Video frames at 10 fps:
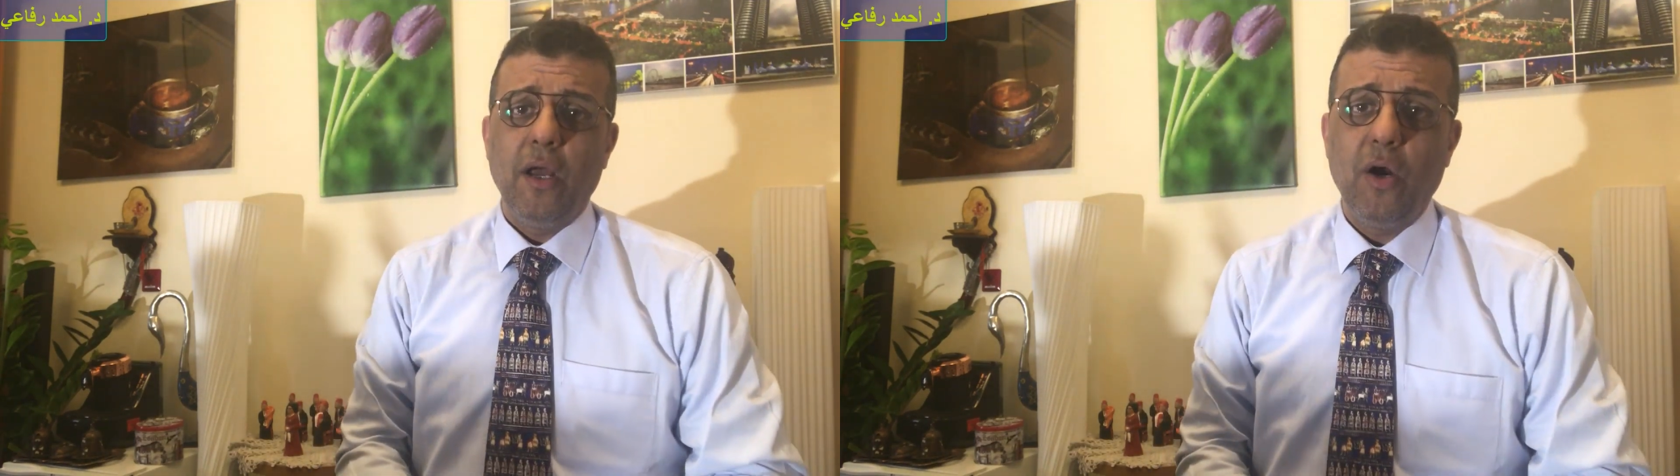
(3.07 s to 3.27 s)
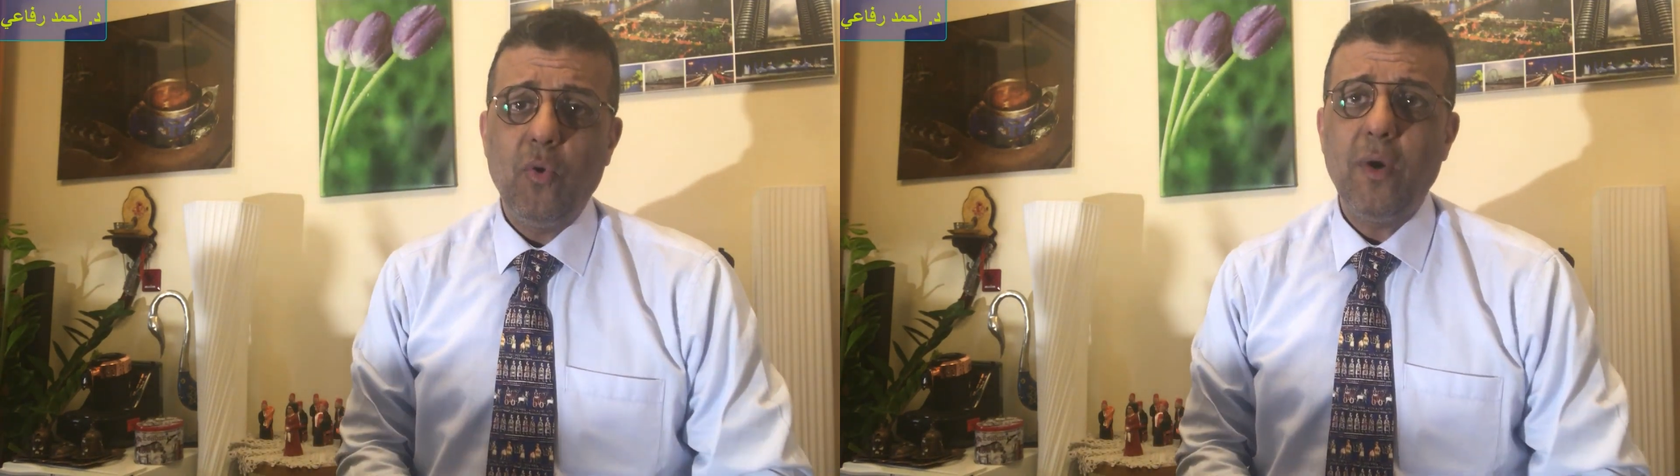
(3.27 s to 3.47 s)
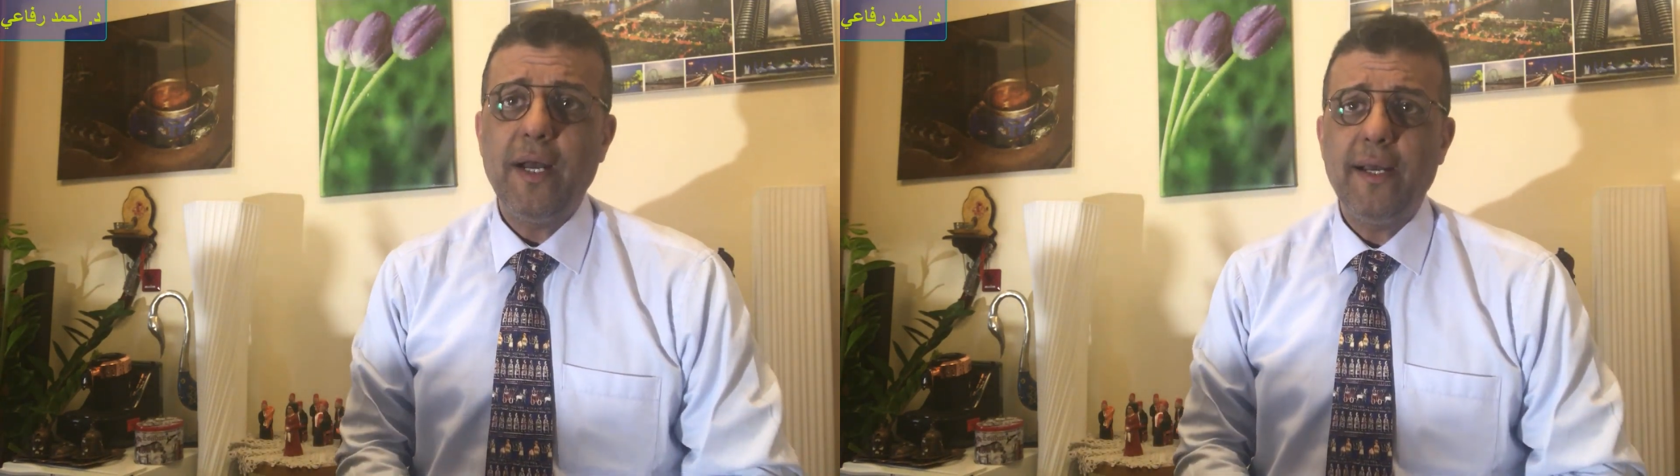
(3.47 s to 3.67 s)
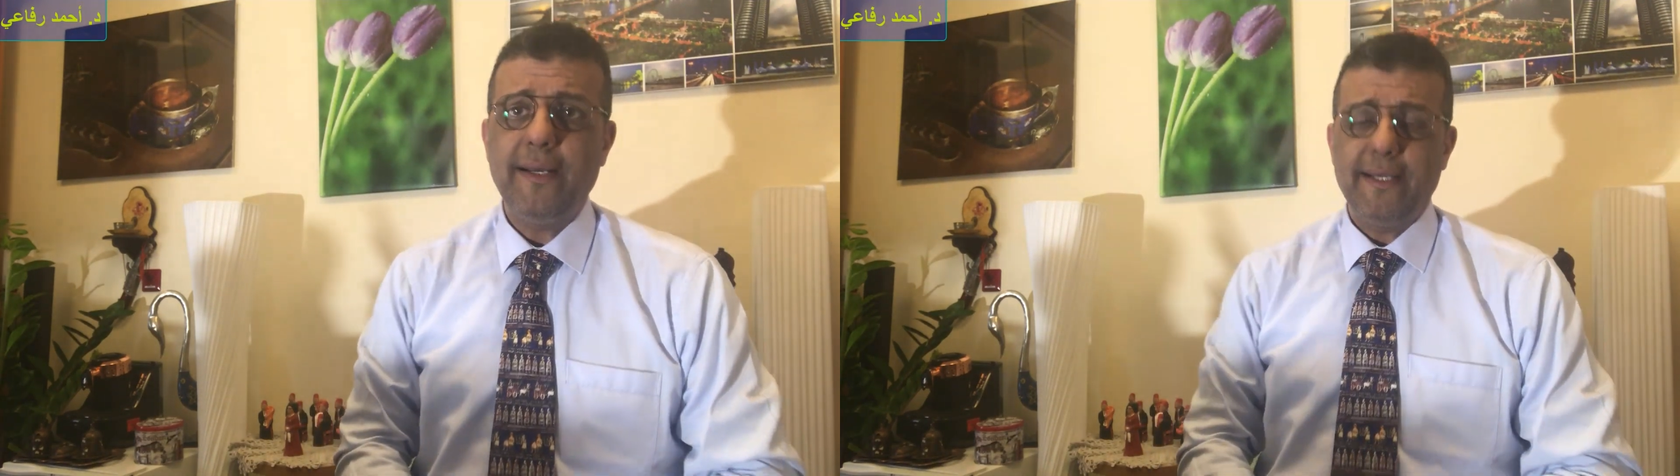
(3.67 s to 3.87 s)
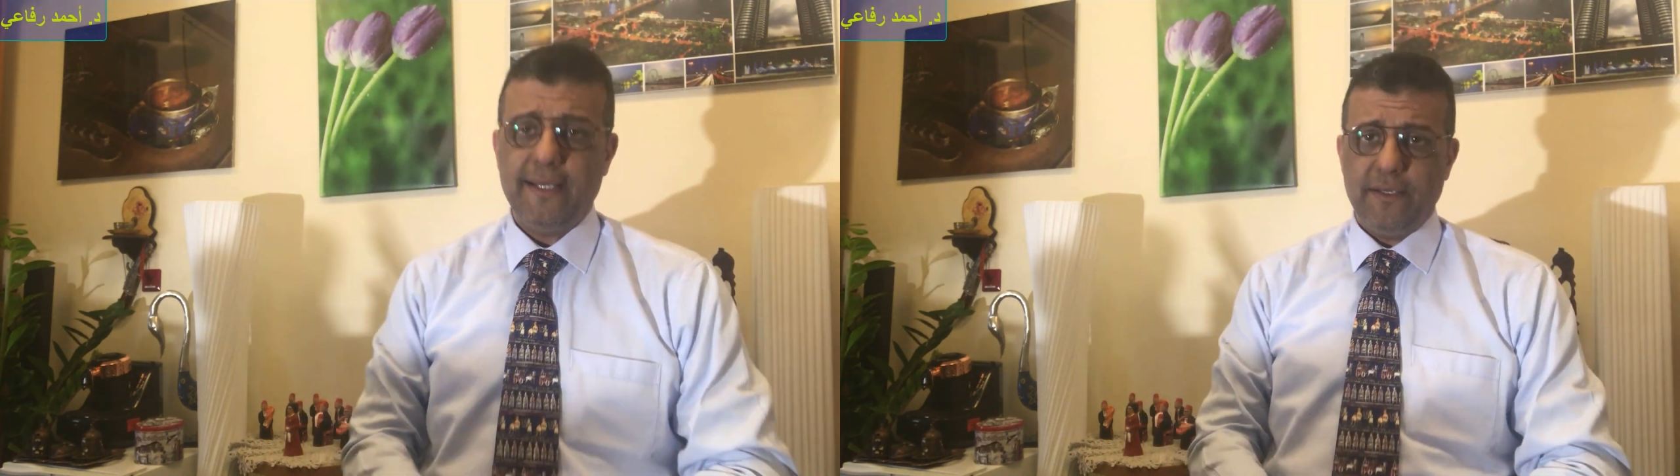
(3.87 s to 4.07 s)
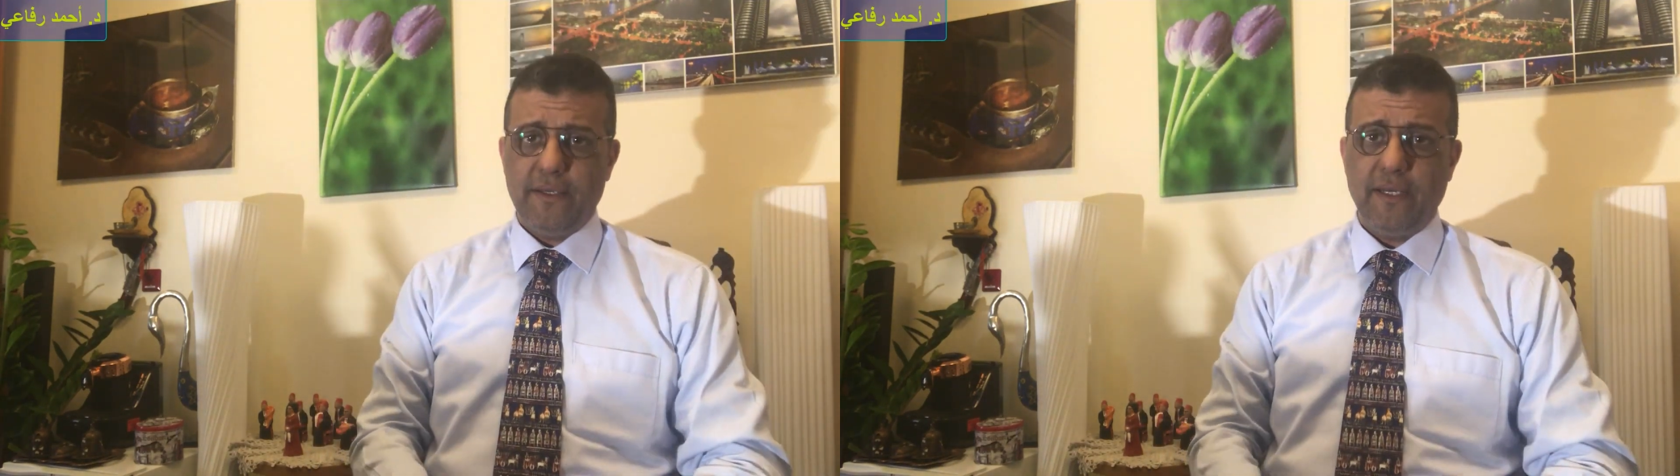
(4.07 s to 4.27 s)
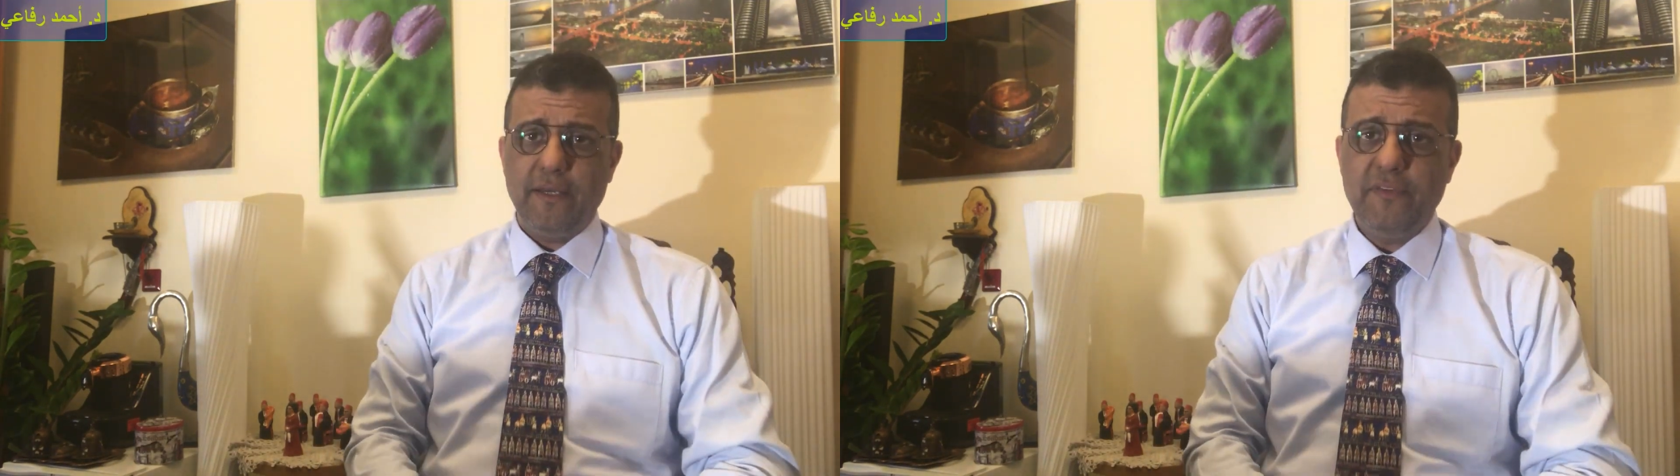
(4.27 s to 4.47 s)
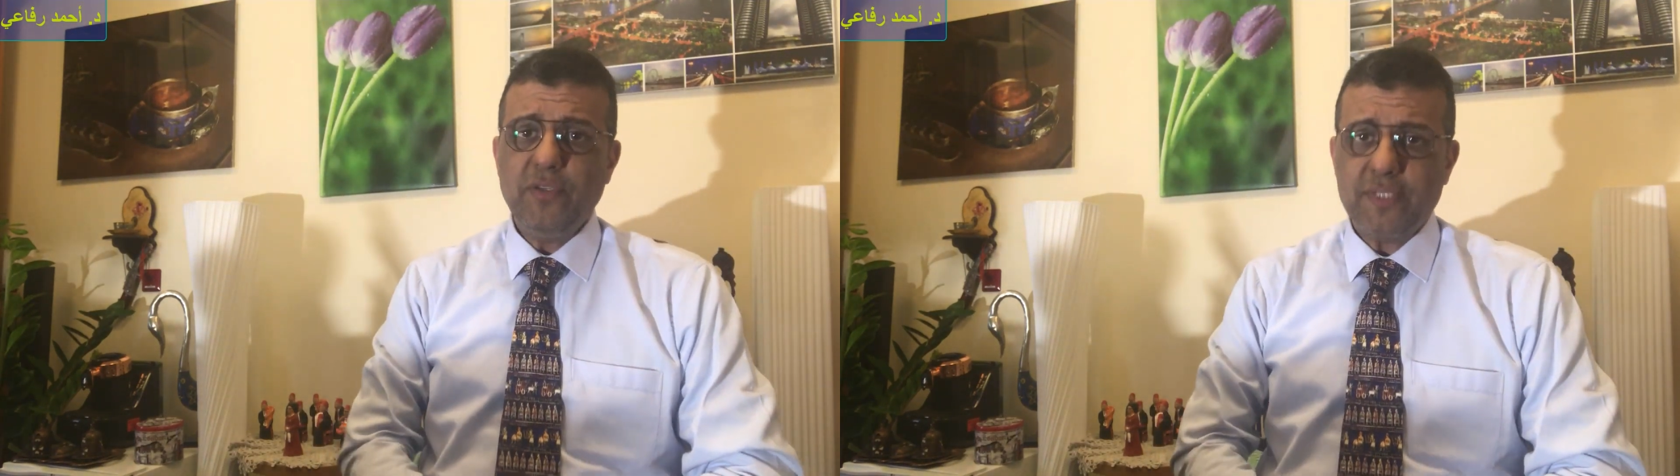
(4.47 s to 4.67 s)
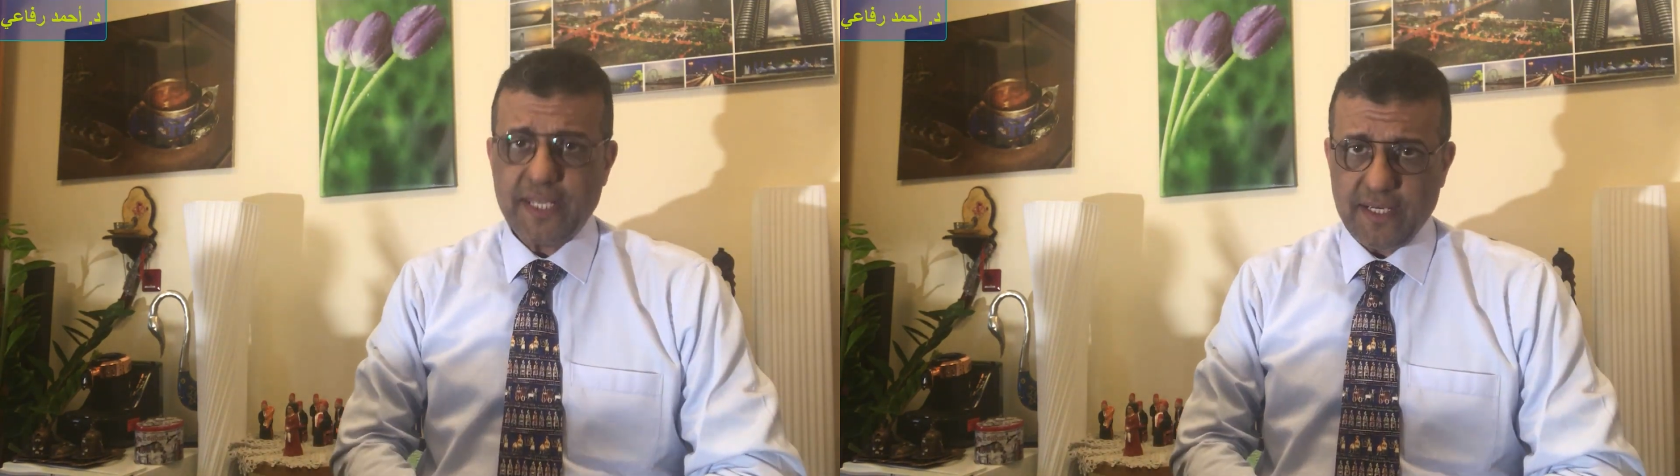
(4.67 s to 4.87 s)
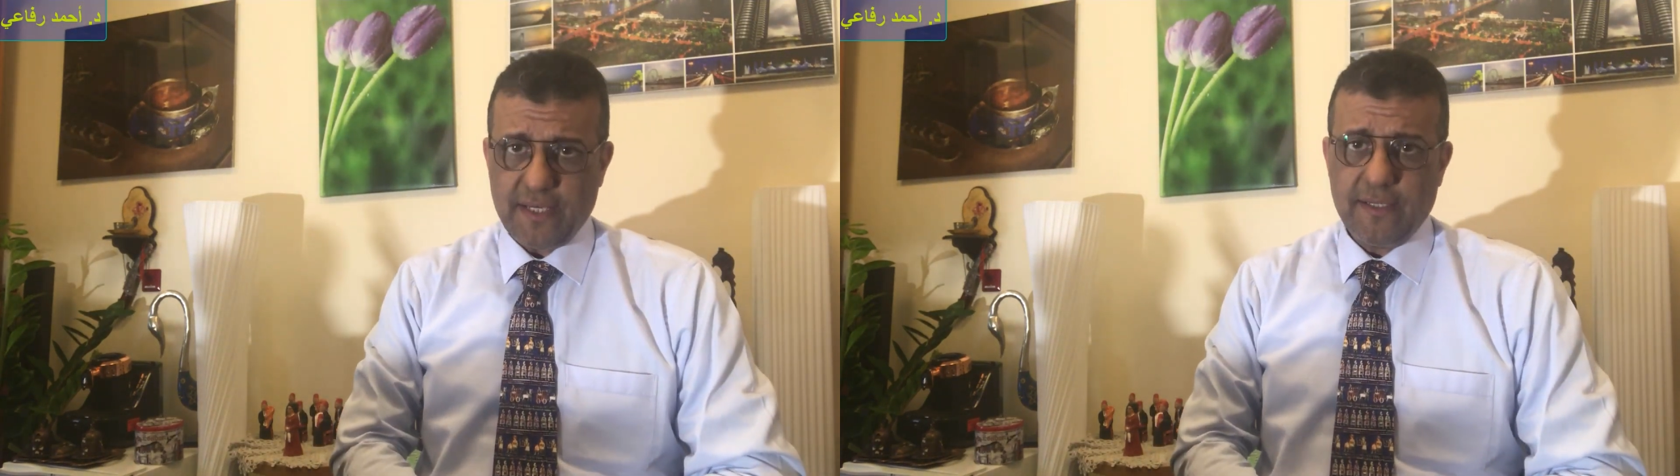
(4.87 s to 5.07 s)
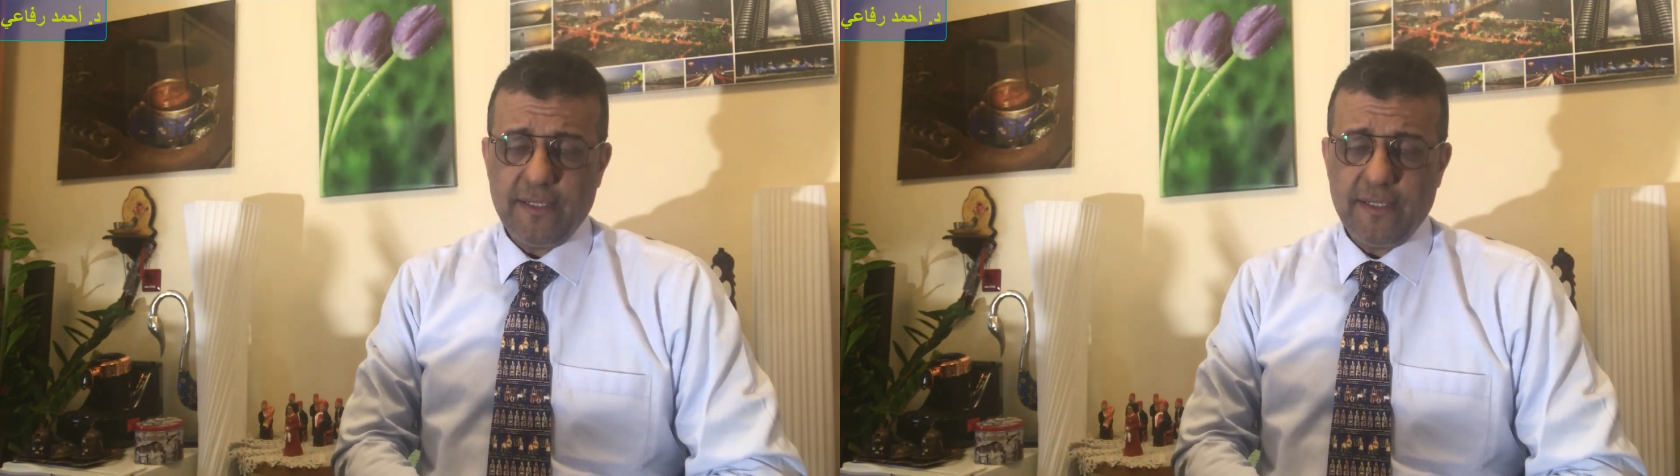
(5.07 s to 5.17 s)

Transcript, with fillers: هو آه، فيديو سريع